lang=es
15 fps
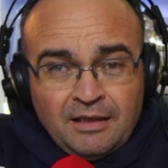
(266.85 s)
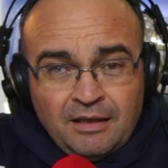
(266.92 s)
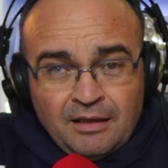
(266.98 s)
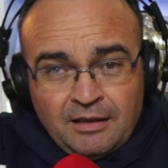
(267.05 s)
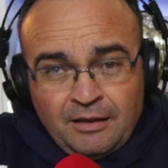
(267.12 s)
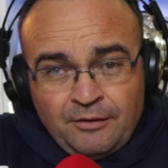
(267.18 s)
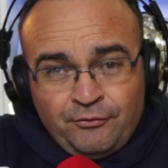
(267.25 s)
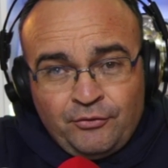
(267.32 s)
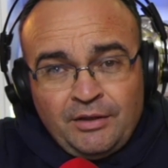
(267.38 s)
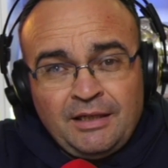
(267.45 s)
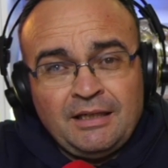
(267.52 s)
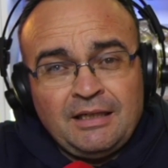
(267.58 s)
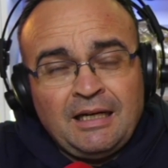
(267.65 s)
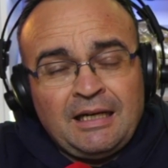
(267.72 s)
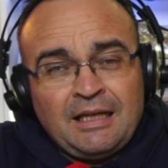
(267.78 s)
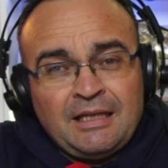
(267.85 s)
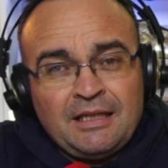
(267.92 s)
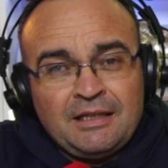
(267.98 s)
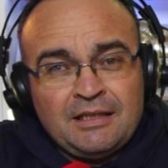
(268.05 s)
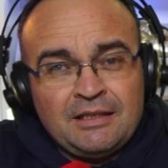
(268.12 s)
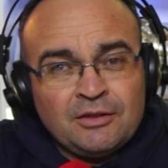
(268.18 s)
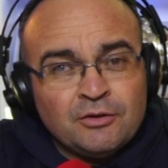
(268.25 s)
que fue a la
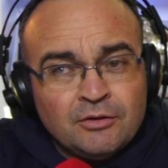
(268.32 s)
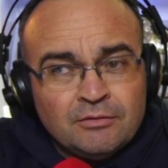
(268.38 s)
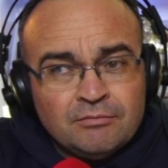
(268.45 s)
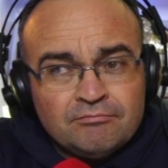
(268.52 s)
decisión